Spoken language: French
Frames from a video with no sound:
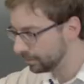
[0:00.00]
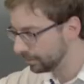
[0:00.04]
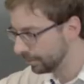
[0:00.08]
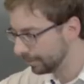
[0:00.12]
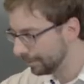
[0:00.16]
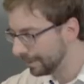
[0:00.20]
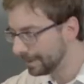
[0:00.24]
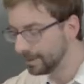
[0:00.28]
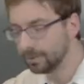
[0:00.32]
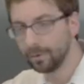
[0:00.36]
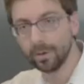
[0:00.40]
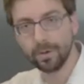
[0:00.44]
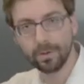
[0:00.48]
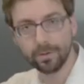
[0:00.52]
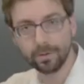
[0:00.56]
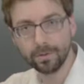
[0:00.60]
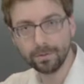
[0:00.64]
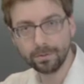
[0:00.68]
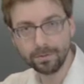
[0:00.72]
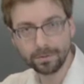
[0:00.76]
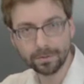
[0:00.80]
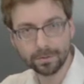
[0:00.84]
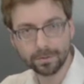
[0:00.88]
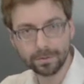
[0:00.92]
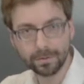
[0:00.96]
de mettre de
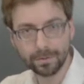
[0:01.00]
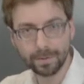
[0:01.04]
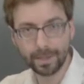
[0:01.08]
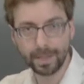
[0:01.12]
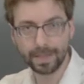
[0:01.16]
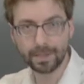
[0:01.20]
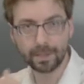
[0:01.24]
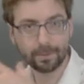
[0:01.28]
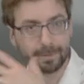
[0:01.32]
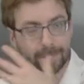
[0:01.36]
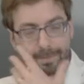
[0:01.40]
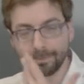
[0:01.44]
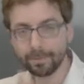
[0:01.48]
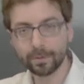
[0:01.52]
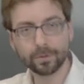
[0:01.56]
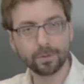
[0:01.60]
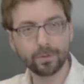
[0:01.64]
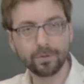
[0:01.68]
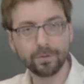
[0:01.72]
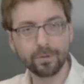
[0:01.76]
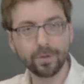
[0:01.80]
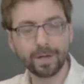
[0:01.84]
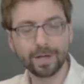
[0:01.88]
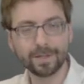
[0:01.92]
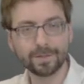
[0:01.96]
l'eau et de mettre pendant
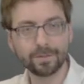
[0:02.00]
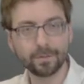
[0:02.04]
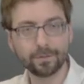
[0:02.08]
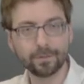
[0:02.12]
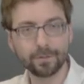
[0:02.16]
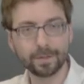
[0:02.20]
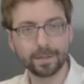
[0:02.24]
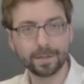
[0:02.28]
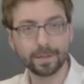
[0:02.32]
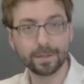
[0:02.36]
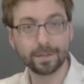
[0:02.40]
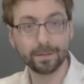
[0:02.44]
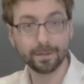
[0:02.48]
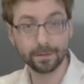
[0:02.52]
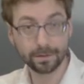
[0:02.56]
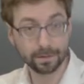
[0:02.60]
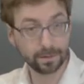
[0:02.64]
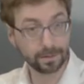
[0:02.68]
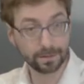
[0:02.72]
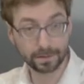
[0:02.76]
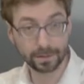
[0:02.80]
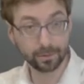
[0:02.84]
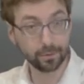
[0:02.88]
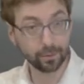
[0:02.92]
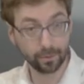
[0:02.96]
une heure à 100 degrés.
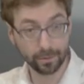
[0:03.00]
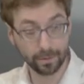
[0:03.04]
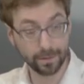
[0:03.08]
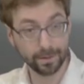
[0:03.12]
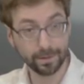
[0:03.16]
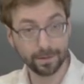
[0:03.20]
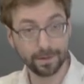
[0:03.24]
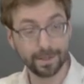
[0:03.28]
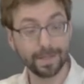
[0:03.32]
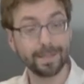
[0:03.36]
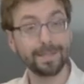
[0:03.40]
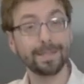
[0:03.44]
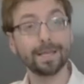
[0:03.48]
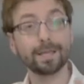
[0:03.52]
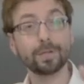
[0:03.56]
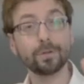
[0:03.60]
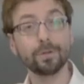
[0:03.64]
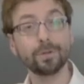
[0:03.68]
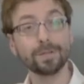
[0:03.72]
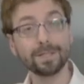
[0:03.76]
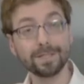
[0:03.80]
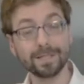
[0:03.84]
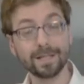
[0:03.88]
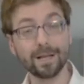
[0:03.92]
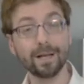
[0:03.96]
C'est tout. Hein. Il n'y a
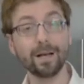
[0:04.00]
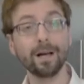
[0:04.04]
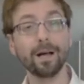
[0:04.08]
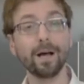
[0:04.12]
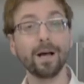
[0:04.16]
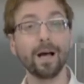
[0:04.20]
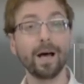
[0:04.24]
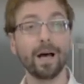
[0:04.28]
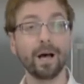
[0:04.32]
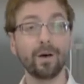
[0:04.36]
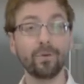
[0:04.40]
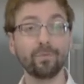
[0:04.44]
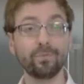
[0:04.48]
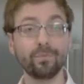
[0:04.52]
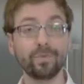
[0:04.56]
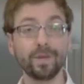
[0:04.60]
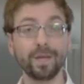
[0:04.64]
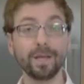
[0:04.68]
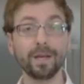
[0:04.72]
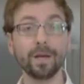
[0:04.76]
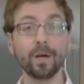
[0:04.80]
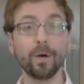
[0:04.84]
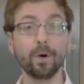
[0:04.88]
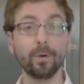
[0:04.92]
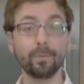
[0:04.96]
que ça à
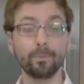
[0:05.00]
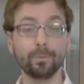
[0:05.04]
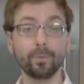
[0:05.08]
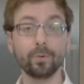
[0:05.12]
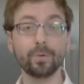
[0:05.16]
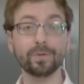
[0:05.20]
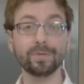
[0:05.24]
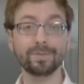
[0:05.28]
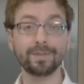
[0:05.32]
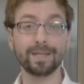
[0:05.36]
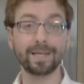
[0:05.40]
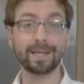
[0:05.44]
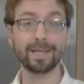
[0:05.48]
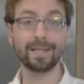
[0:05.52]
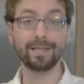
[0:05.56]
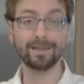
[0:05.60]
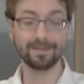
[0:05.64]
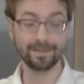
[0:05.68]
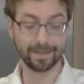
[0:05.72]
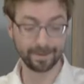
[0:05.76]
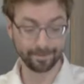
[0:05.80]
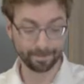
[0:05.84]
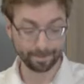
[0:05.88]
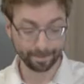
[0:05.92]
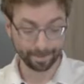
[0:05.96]
faire pour
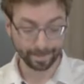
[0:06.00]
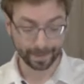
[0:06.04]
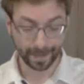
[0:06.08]
stériliser.